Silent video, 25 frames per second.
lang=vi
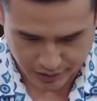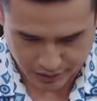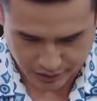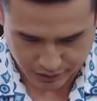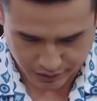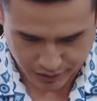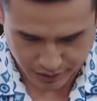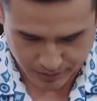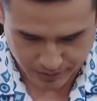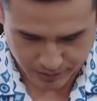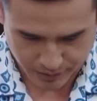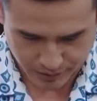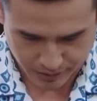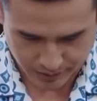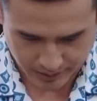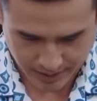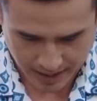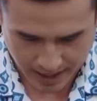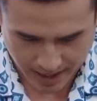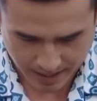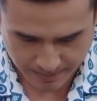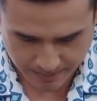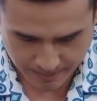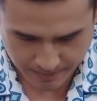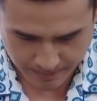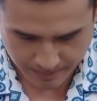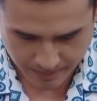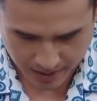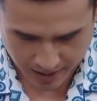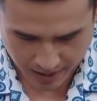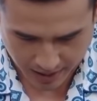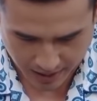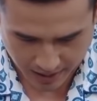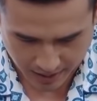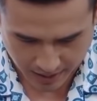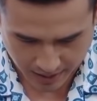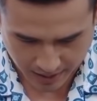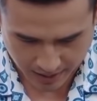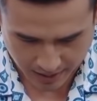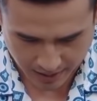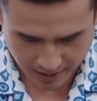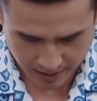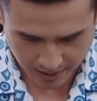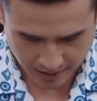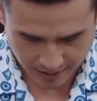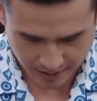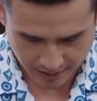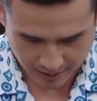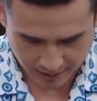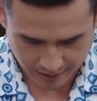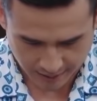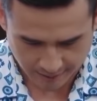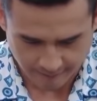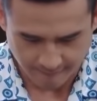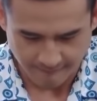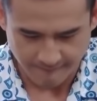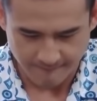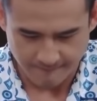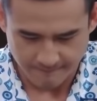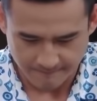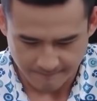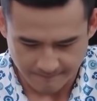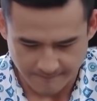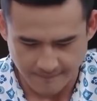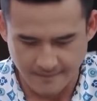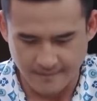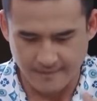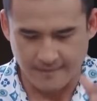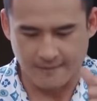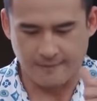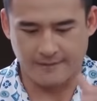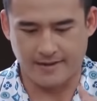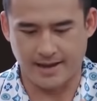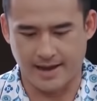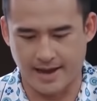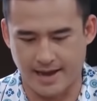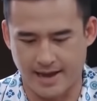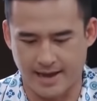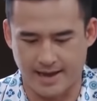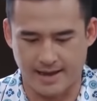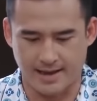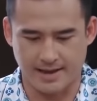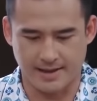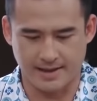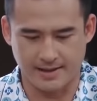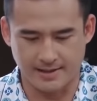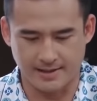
trừ cho 18 bằng Ok